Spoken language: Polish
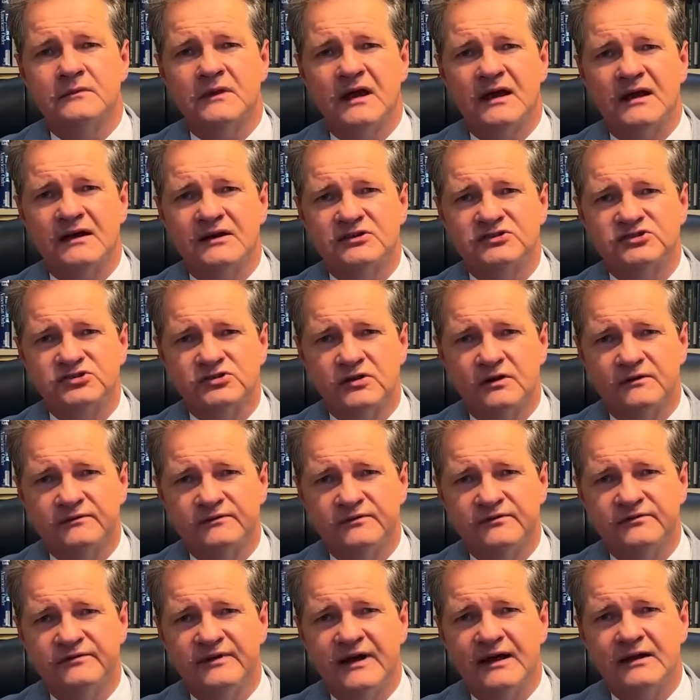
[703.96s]

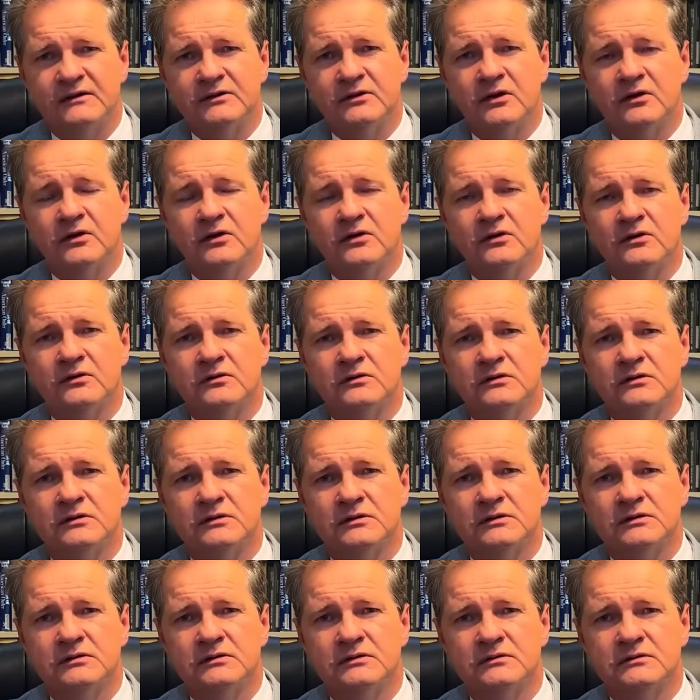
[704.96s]
aresztowywano
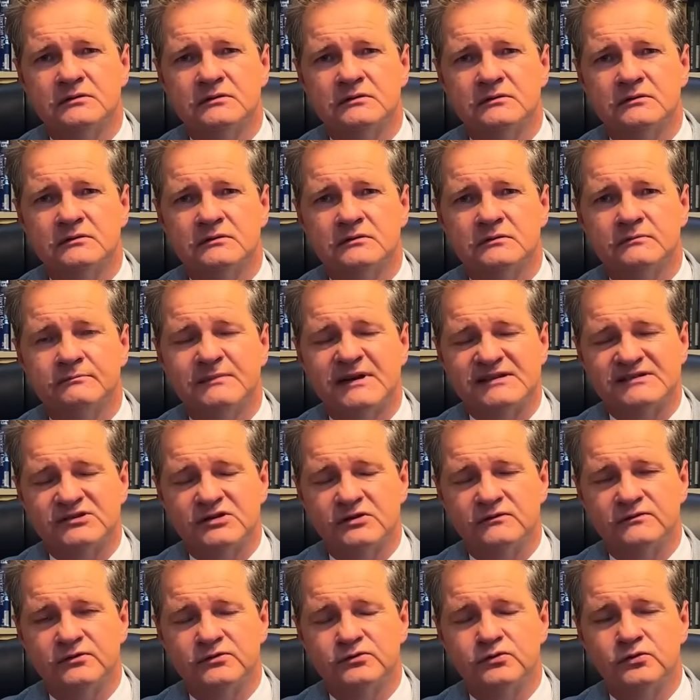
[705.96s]
e,
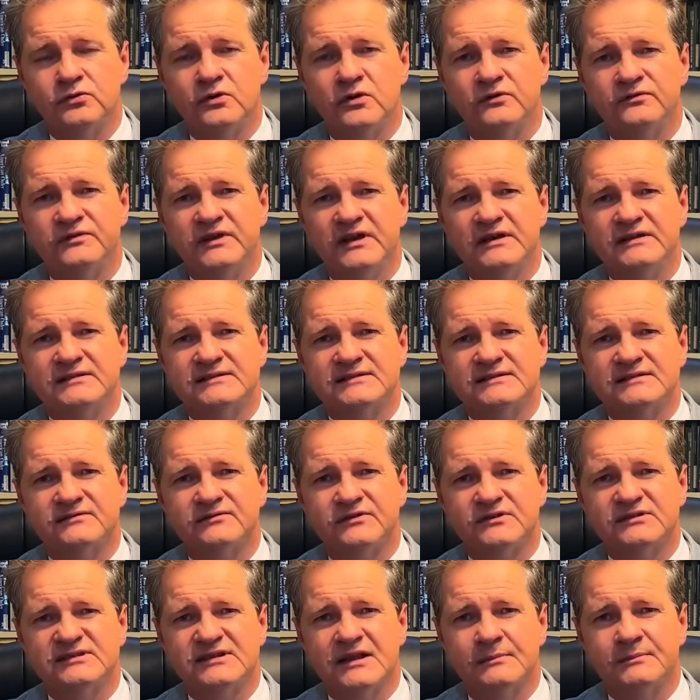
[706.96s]
masowo
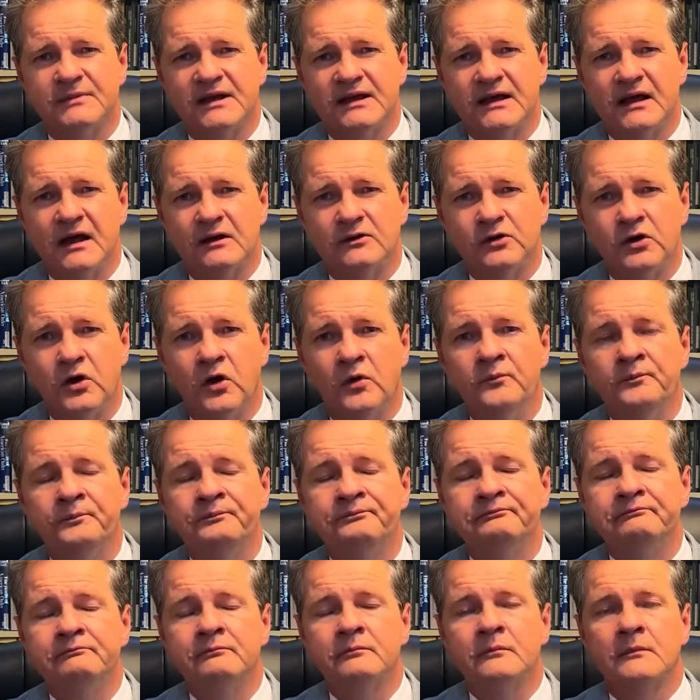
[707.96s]
duchowieństwo, zamykano
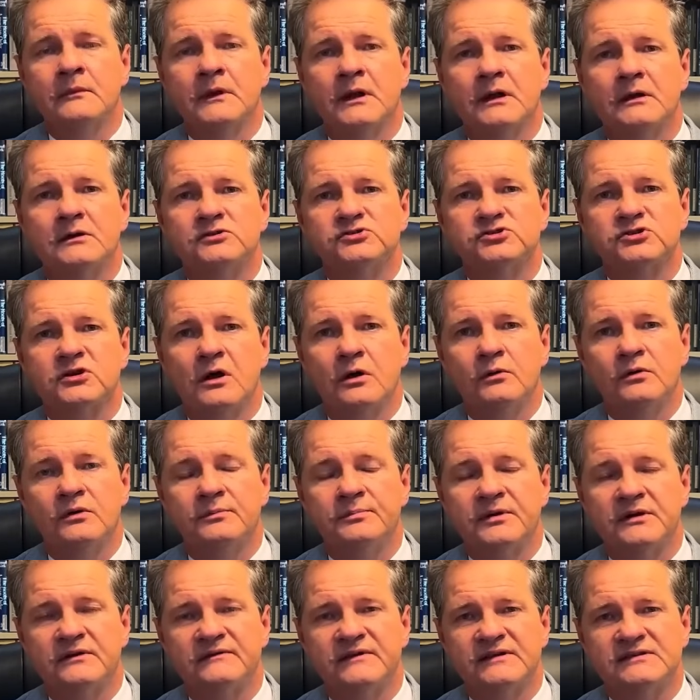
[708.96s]
szkoły
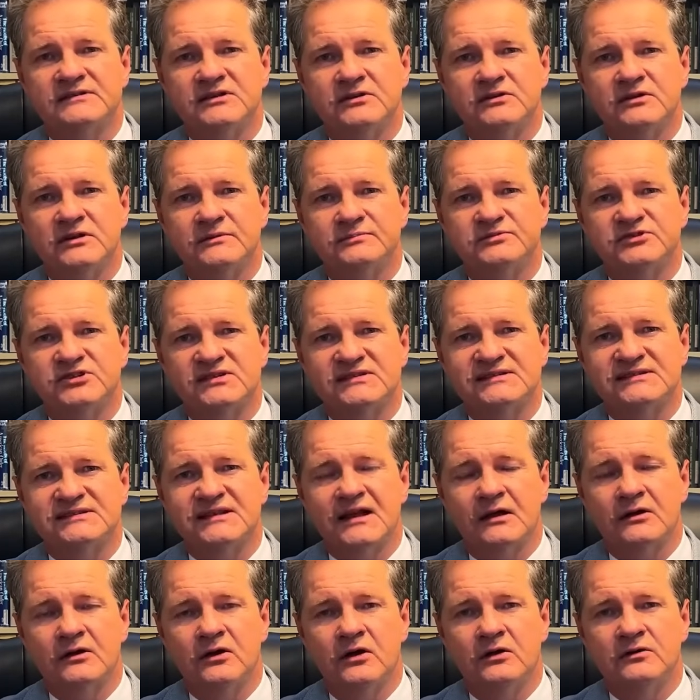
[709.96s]
prowadzone przez
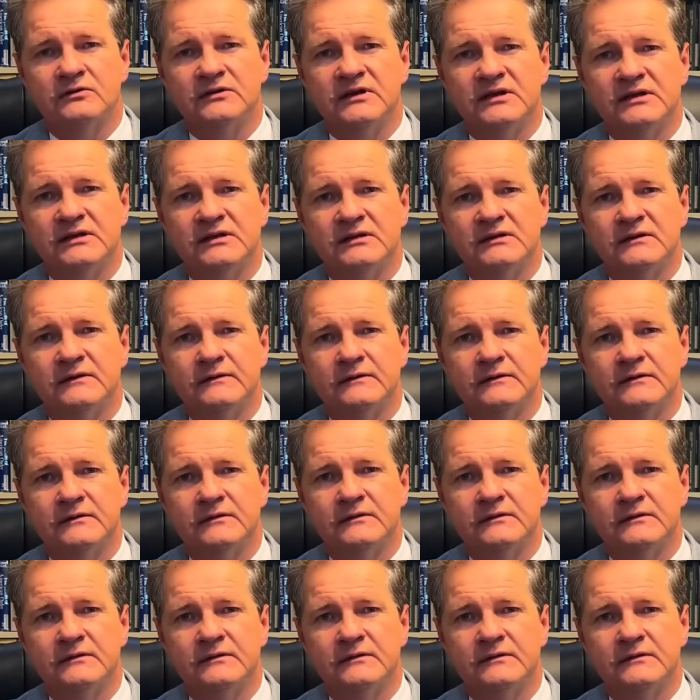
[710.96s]
zakony, e,